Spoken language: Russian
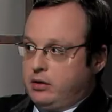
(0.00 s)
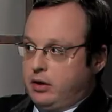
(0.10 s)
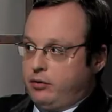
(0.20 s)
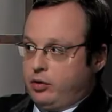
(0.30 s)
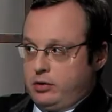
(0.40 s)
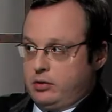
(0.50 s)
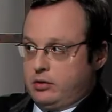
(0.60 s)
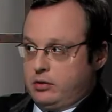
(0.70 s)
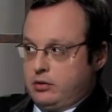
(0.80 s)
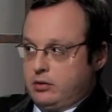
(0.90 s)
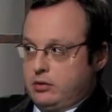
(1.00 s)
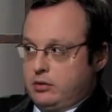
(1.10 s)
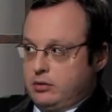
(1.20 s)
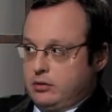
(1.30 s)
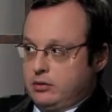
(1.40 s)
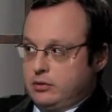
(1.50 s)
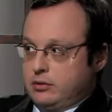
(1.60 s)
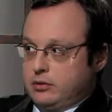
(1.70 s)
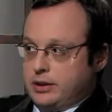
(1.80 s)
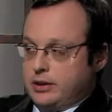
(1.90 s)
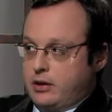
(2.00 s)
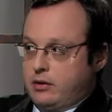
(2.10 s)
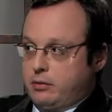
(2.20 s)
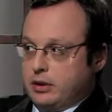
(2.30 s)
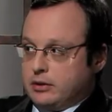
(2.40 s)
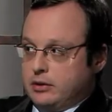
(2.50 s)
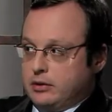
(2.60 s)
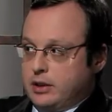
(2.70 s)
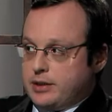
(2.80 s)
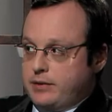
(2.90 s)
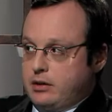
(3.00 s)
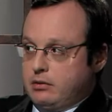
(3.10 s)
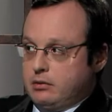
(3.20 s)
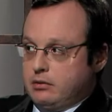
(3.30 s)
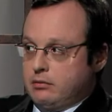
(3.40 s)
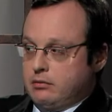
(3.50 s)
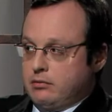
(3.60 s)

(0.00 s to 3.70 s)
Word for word: главой э, Центрального банка. Разве нет? А при